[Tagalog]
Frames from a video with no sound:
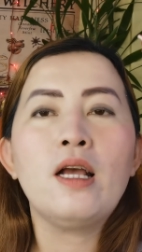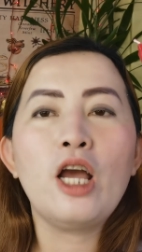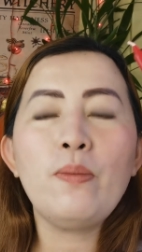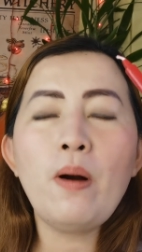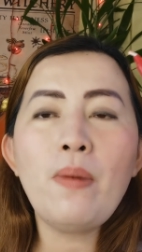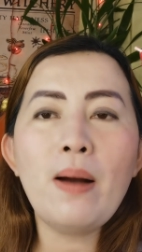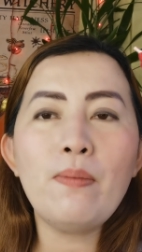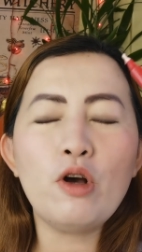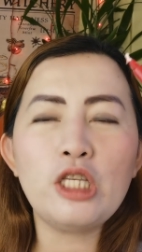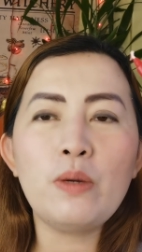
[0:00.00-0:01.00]
Ngayon pa mga
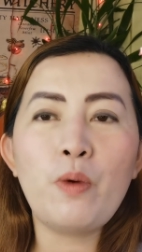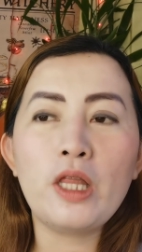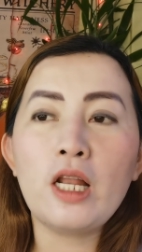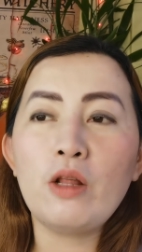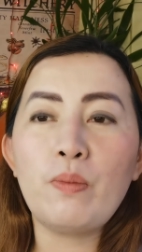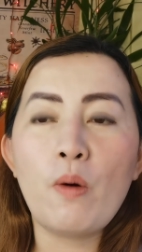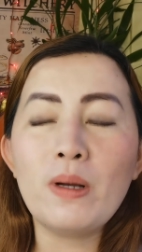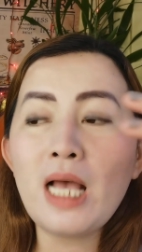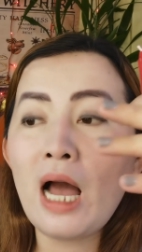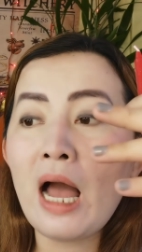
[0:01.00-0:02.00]
bossing, pwede rin po.
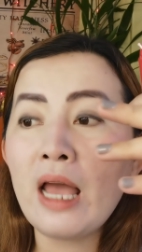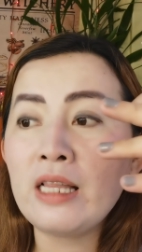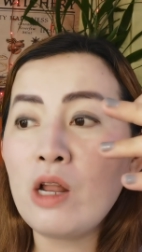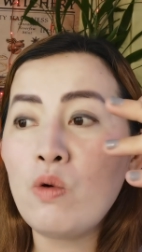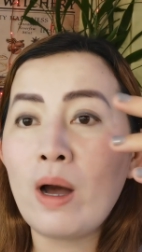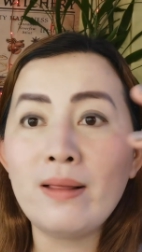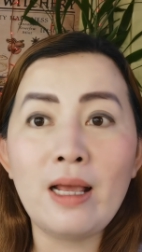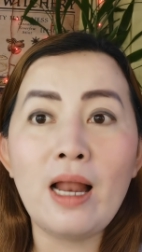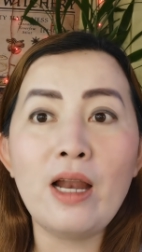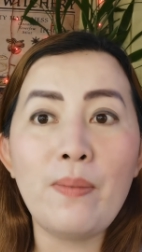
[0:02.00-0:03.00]
Basta kahit anong
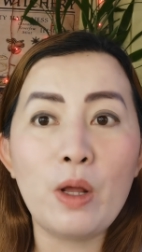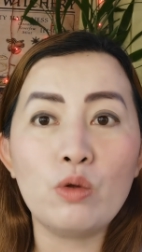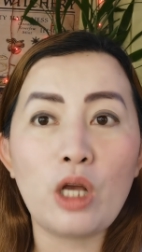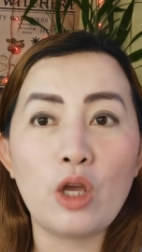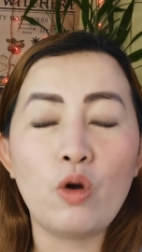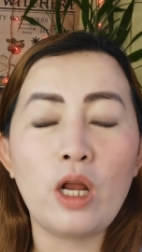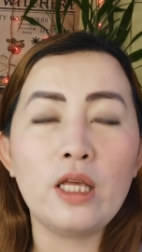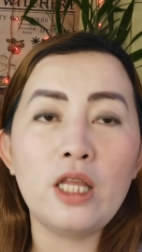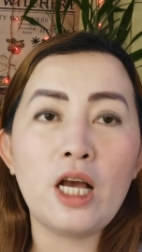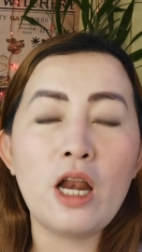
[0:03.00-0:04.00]
kandila na meron kayo na
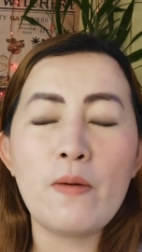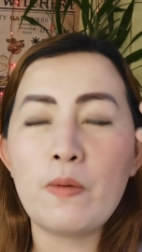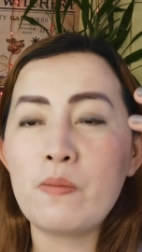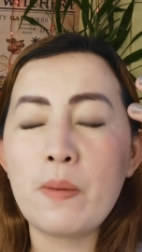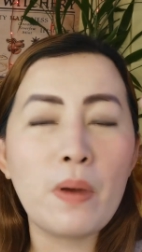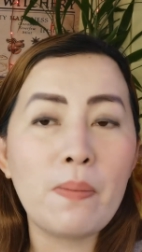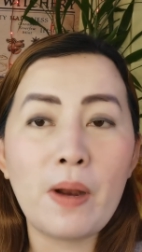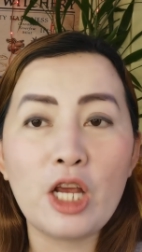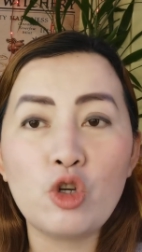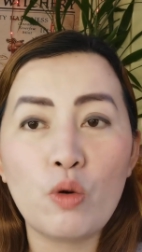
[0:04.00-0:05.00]
hindi ka na
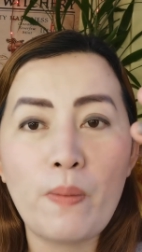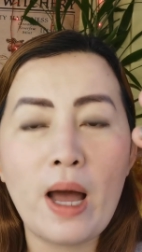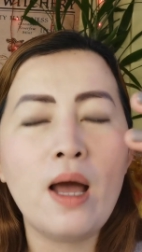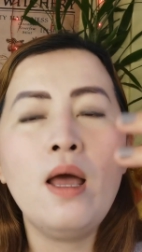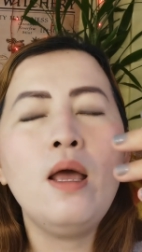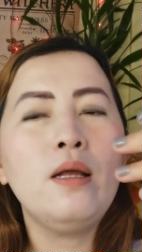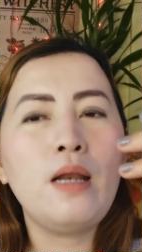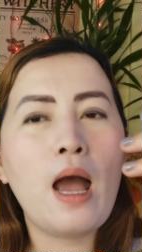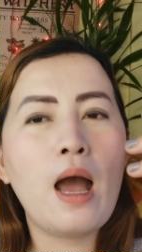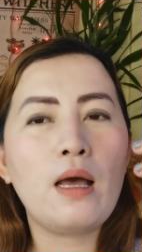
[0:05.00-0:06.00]
mape-pressure pa,
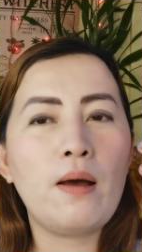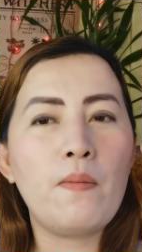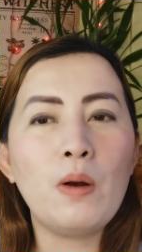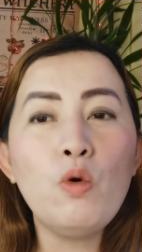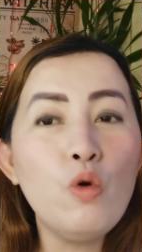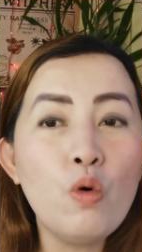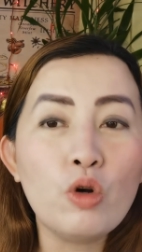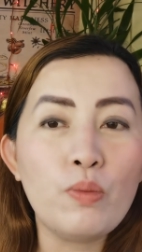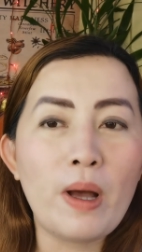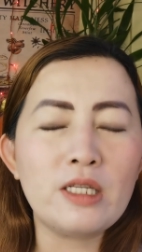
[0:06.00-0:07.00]
na
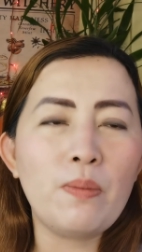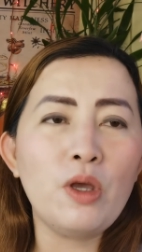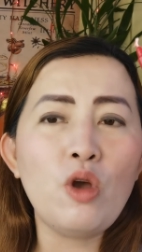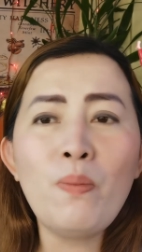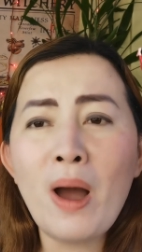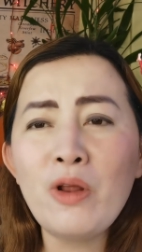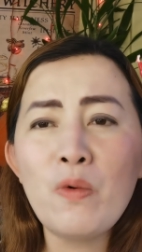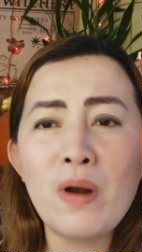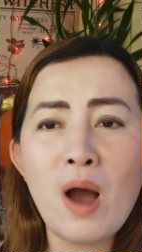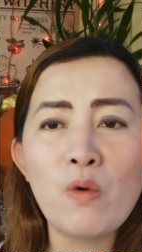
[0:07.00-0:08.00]
malulungkot pa, sabihin nyo, eh paano
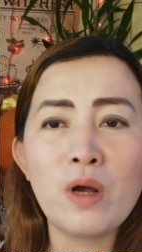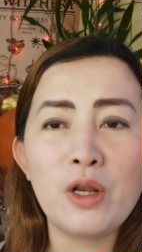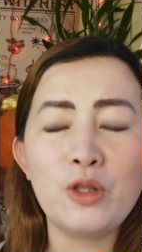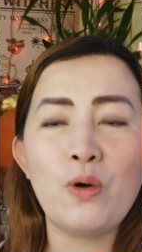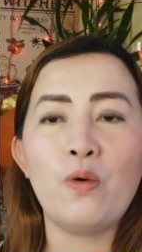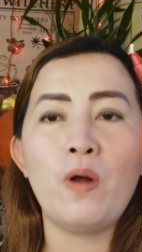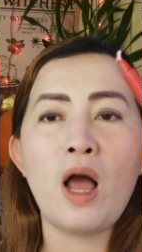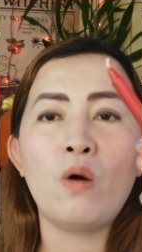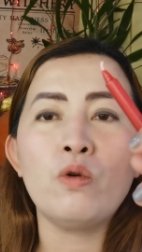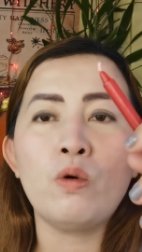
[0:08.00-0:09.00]
yun, wala akong ganito,
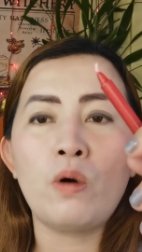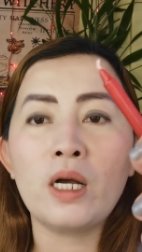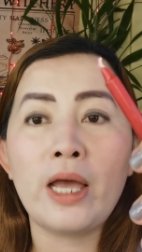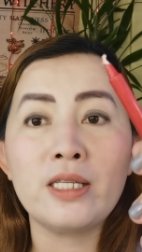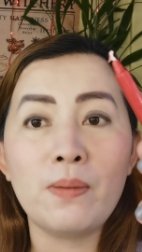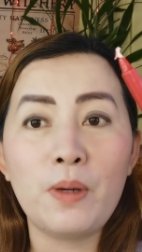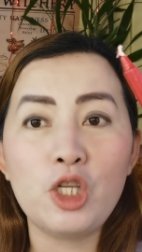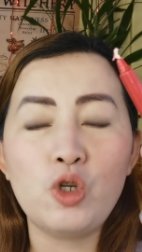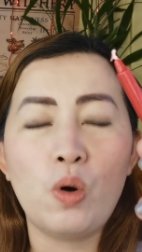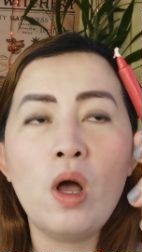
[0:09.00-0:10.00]
wala akong yung kagay sa
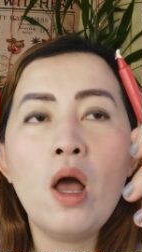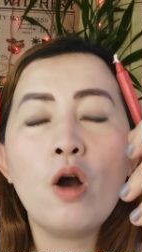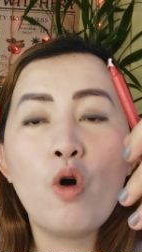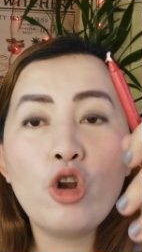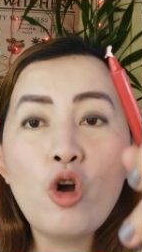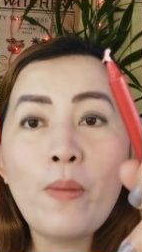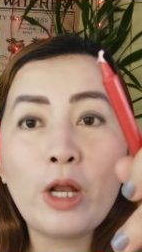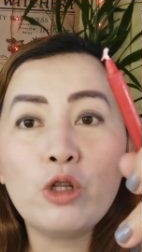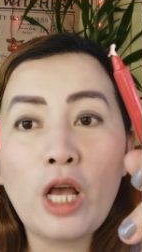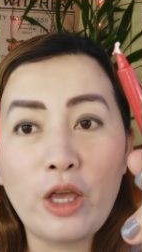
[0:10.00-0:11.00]
video. Kung ano
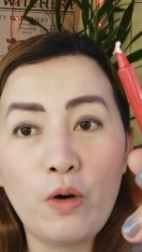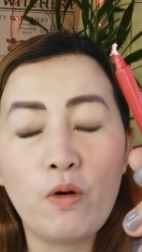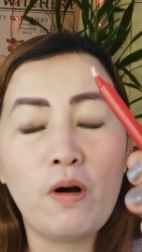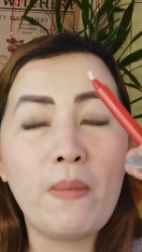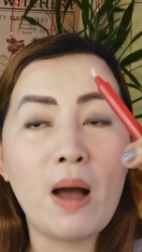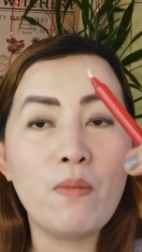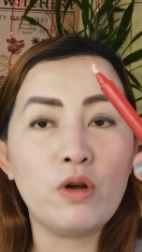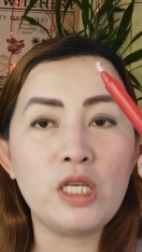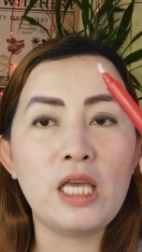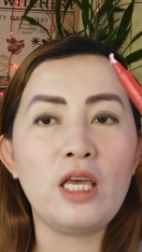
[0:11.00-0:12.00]
meron kayo, mga bossing.